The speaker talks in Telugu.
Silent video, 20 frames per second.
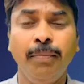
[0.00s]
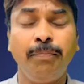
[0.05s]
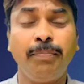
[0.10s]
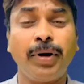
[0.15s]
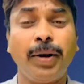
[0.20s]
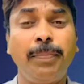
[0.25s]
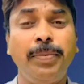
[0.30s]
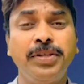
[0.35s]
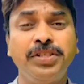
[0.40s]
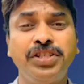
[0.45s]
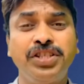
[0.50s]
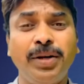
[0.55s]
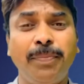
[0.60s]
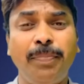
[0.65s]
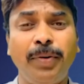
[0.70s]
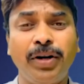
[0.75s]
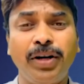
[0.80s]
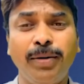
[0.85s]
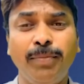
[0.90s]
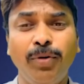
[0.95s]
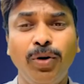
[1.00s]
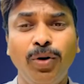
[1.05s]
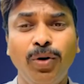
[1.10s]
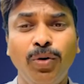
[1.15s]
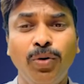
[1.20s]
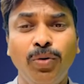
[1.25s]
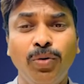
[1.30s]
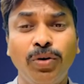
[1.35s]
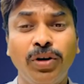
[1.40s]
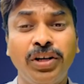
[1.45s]
ప్రపంచ పటంలో
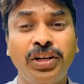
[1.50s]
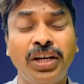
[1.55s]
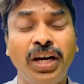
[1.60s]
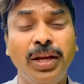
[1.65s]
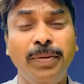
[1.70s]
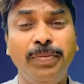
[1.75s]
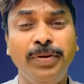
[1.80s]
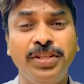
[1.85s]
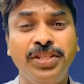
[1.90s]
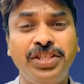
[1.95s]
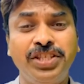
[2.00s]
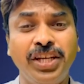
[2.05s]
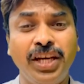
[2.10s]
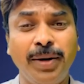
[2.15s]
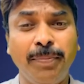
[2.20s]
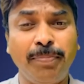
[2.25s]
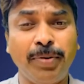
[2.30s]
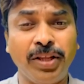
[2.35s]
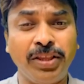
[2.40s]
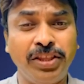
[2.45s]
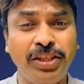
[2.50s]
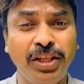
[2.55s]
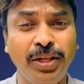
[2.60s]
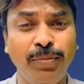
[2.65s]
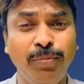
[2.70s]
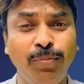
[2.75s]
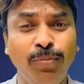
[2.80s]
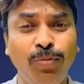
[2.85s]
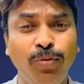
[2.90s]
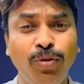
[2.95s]
కనిపించే ప్రతి
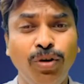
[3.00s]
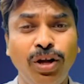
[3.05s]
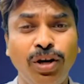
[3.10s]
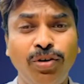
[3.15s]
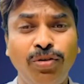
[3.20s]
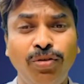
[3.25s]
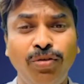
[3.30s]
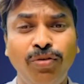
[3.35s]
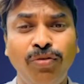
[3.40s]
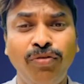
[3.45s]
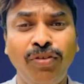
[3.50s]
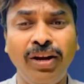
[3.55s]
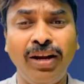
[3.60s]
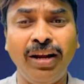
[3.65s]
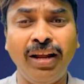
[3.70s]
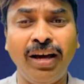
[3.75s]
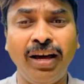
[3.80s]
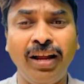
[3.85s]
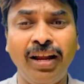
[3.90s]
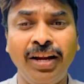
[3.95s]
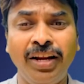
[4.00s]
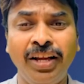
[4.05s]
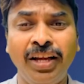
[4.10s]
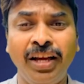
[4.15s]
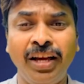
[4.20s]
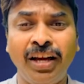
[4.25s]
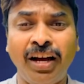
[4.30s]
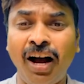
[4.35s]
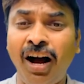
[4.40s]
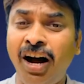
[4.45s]
మూలకు వెళ్ళాలని
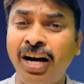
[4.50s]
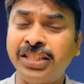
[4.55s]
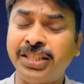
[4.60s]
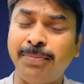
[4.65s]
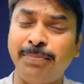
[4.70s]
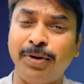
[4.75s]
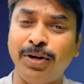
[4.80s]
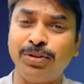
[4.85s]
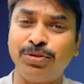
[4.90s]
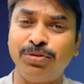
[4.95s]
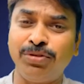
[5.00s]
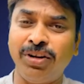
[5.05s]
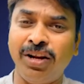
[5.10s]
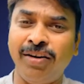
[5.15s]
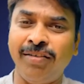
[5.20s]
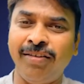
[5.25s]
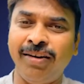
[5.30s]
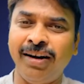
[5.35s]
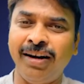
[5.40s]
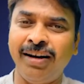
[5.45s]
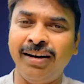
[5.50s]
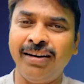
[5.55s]
ఆశపడుతున్నావా